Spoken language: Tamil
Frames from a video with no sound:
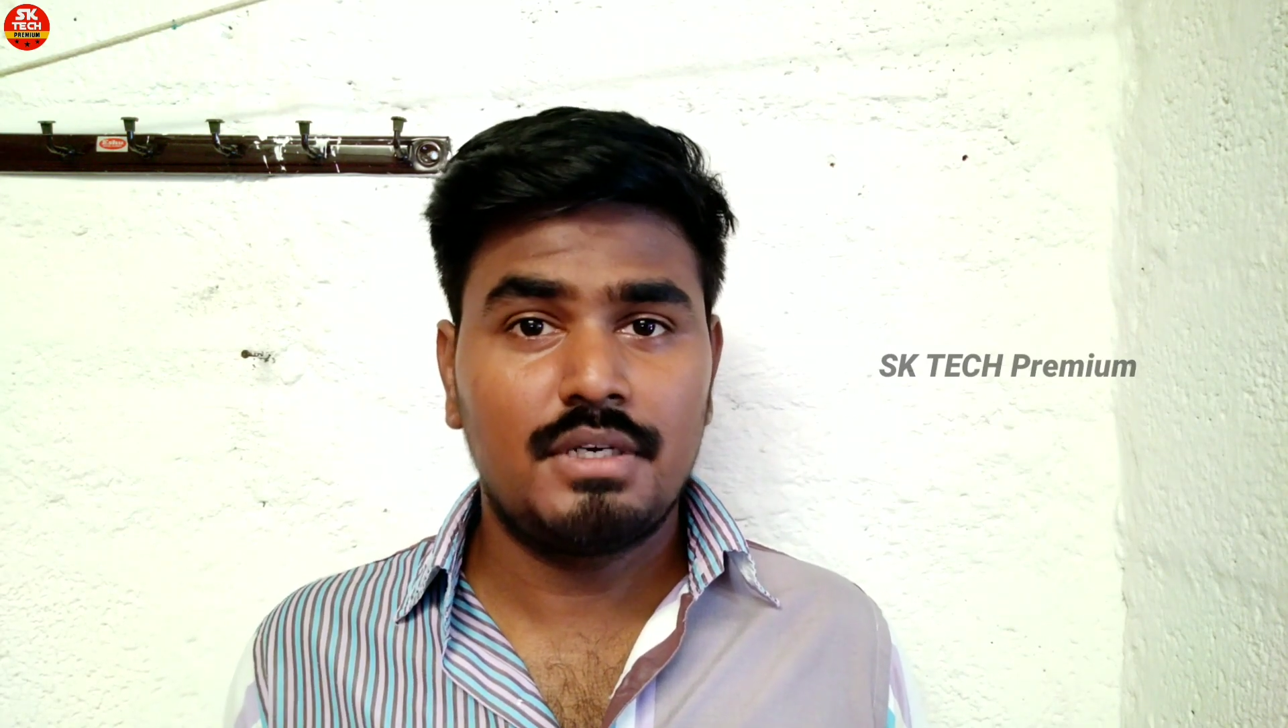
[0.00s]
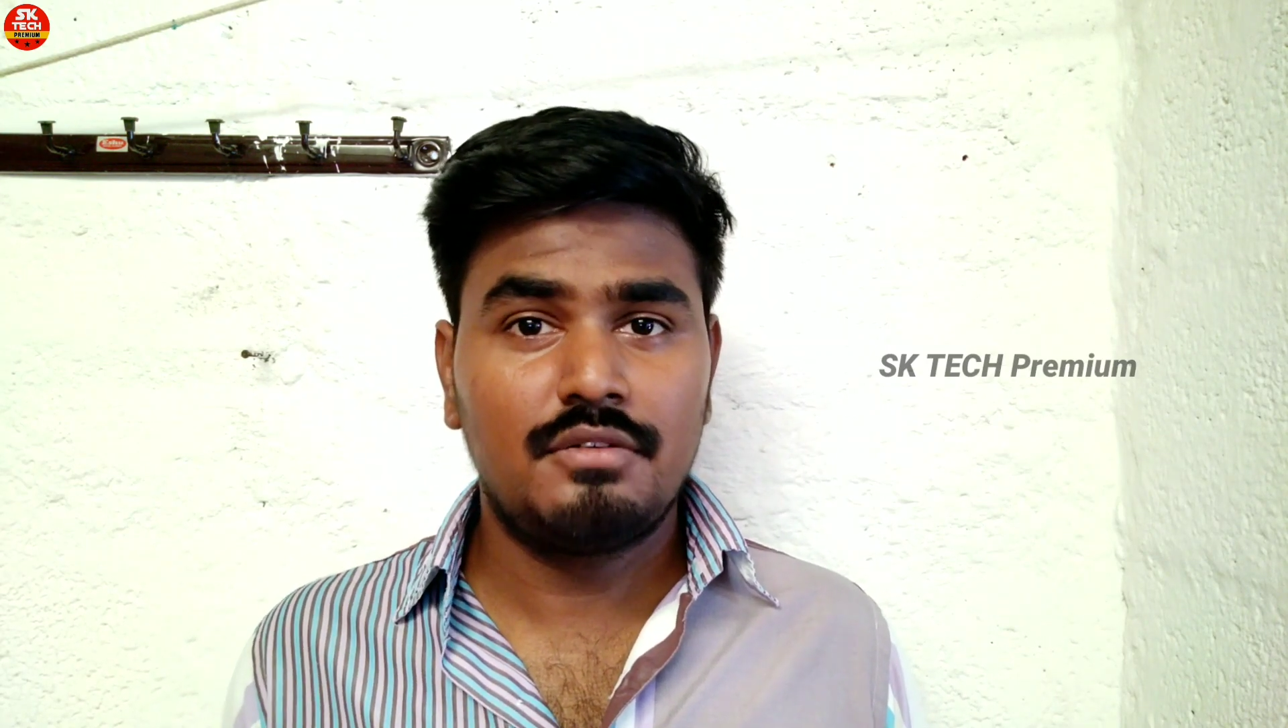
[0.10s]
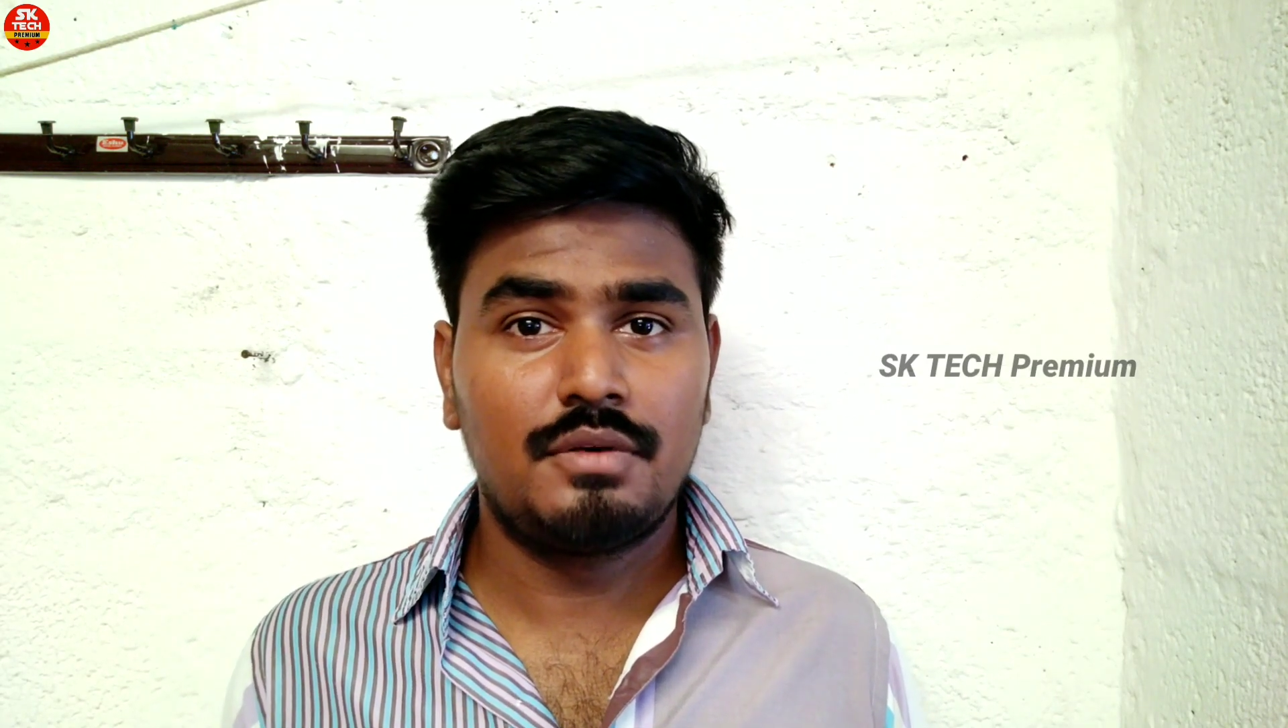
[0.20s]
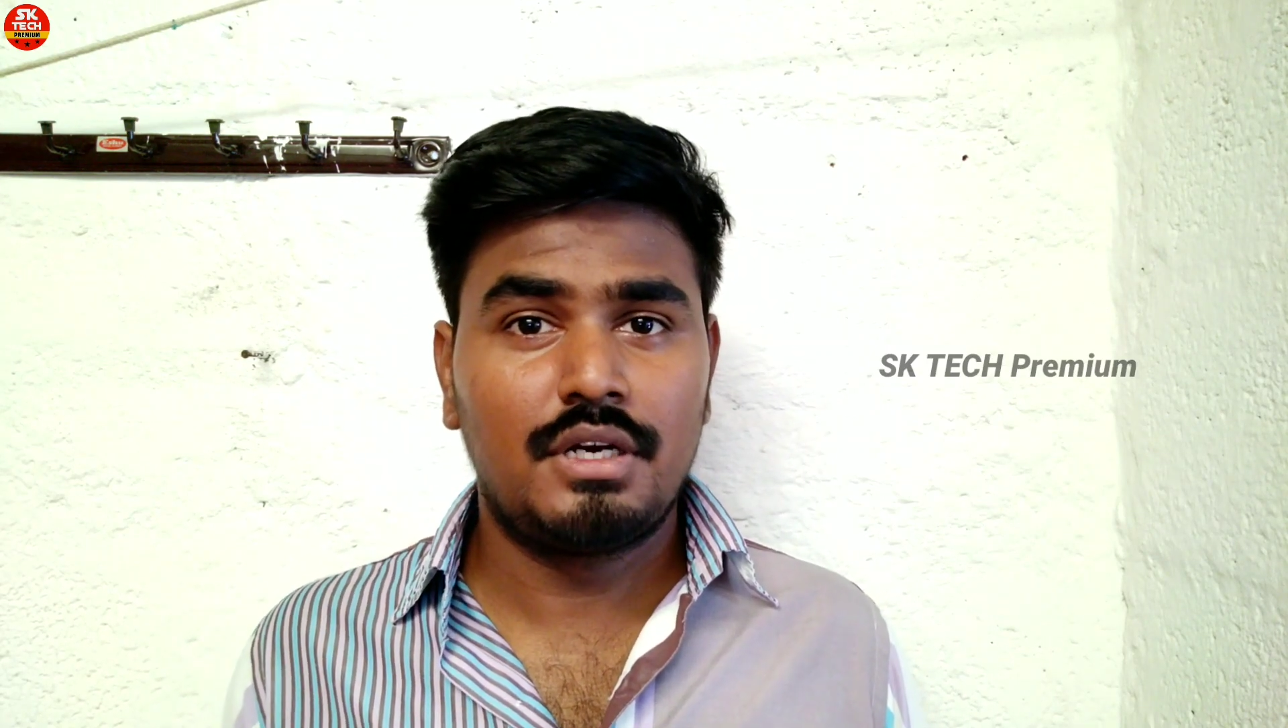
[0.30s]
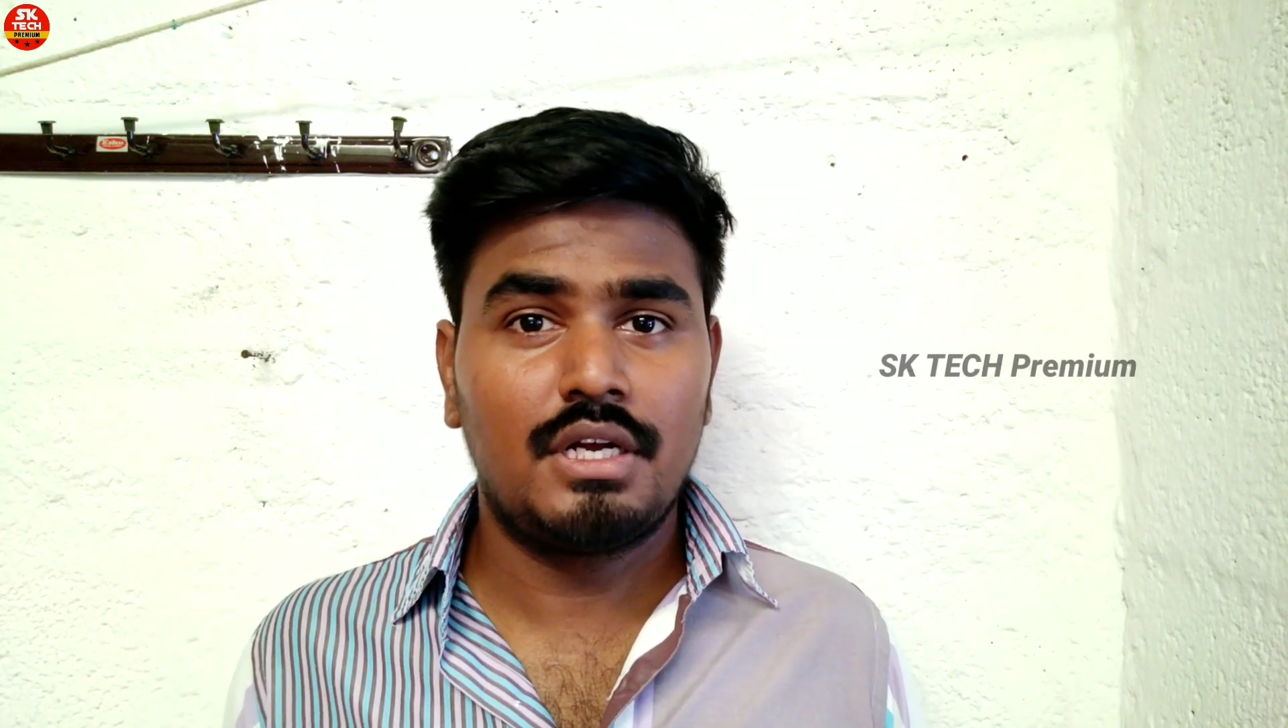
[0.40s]

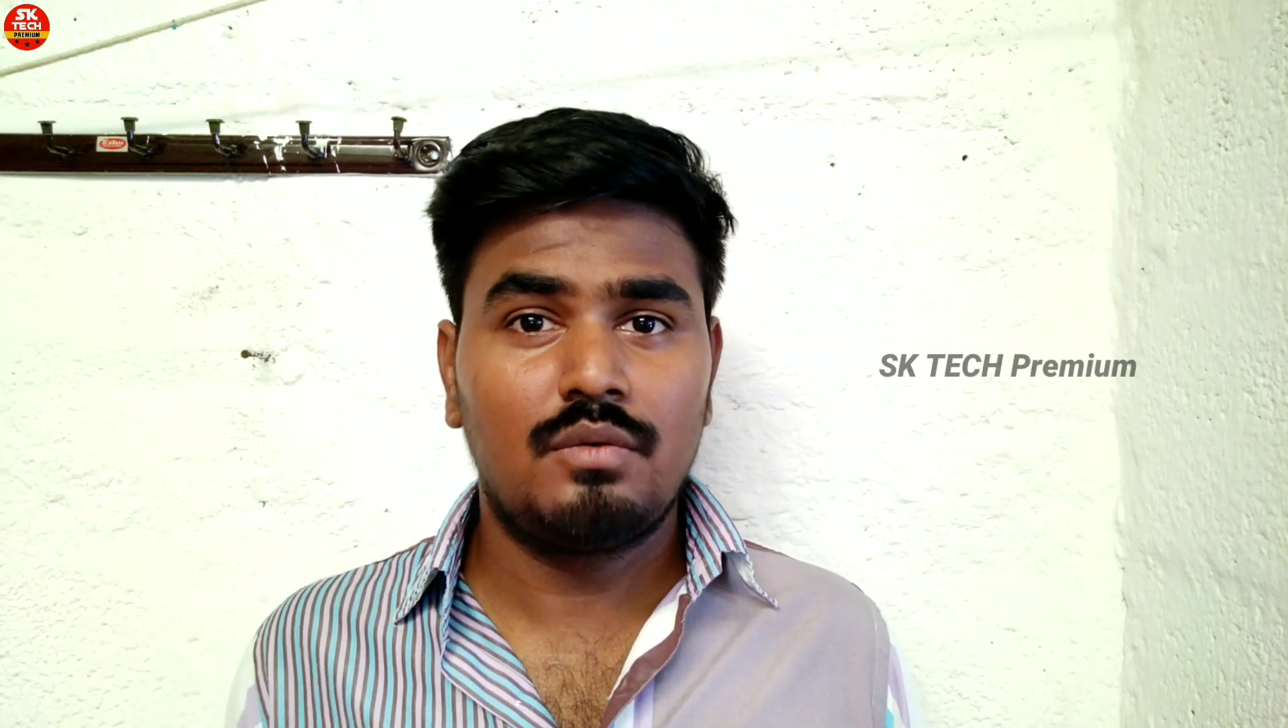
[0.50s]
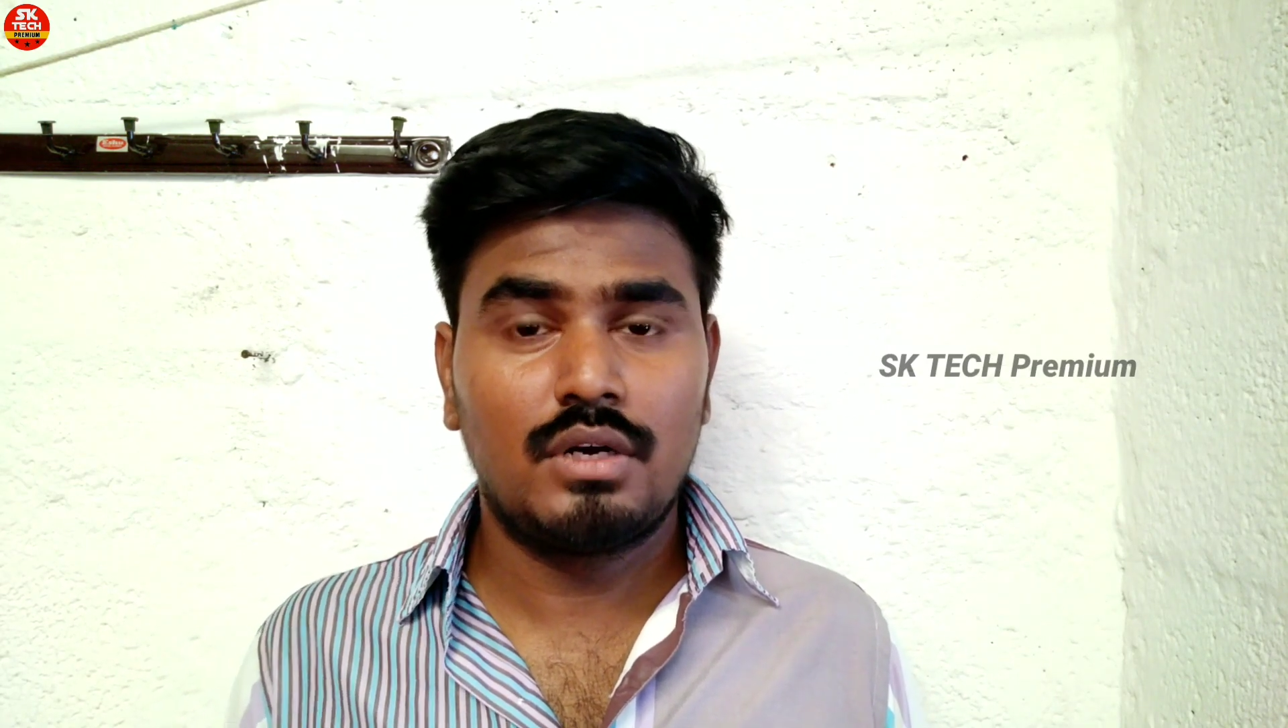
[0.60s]
பண்ணி விட்டுருங்க